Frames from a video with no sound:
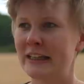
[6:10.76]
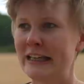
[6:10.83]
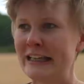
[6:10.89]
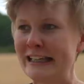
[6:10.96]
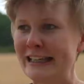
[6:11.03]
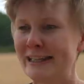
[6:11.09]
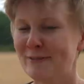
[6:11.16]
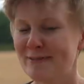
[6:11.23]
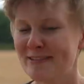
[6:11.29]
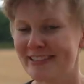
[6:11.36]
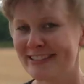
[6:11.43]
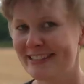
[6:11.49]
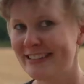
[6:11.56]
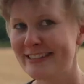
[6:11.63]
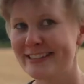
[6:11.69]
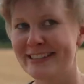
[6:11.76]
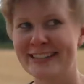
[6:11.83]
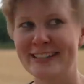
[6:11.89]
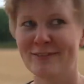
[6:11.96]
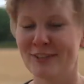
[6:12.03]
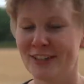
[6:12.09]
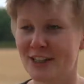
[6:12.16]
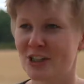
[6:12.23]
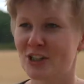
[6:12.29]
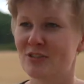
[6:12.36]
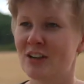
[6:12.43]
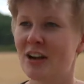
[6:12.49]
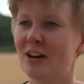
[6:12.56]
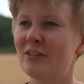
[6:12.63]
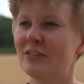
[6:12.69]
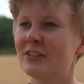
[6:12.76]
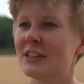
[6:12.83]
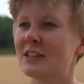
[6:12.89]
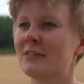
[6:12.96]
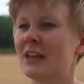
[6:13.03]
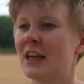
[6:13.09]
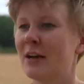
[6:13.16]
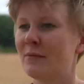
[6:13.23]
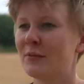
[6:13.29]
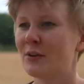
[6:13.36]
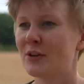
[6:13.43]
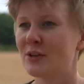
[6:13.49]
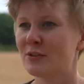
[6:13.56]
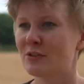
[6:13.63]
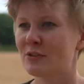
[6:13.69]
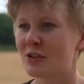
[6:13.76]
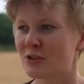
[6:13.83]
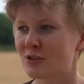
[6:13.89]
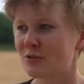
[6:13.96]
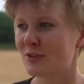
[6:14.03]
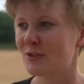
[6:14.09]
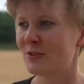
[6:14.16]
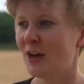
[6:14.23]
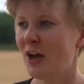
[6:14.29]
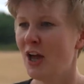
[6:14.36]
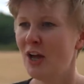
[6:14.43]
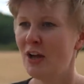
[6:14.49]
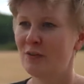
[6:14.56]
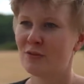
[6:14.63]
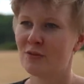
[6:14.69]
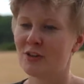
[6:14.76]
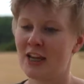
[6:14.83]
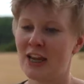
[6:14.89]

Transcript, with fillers: hinter uns zieht das Gewitter schon auf. Deswegen haben wir heute Unterstützung von